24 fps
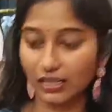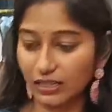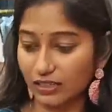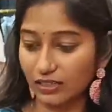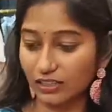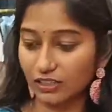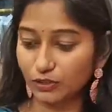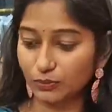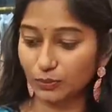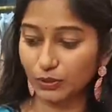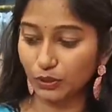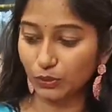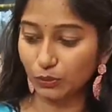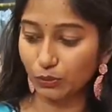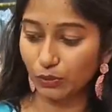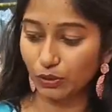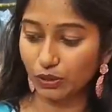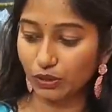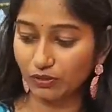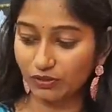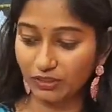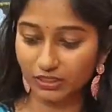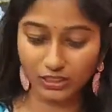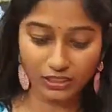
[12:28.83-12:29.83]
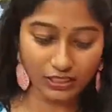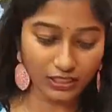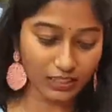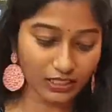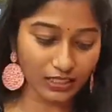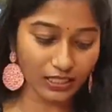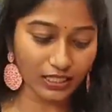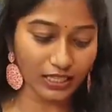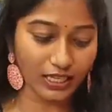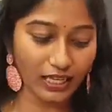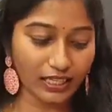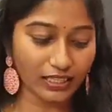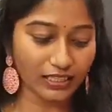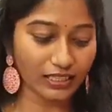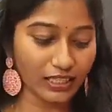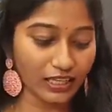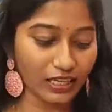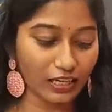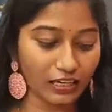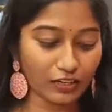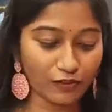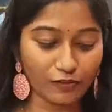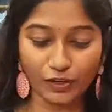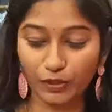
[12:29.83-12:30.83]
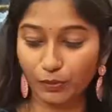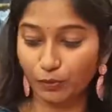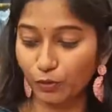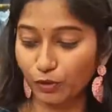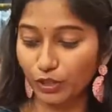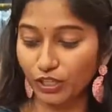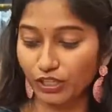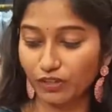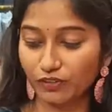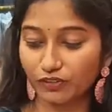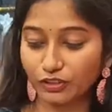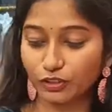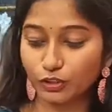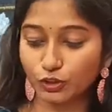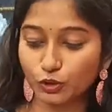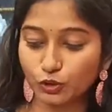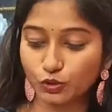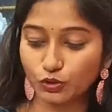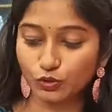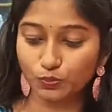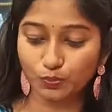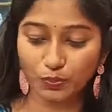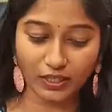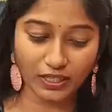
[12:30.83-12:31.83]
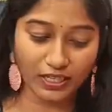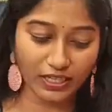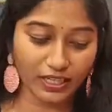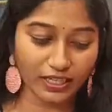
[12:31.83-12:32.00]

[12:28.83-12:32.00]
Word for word: கலர்ஸ் வந்து உங்களுக்கு வந்து இருக்குது எந்த கலர் வேணுமோ நீங்கள் வந்து சூஸ் பண்ணி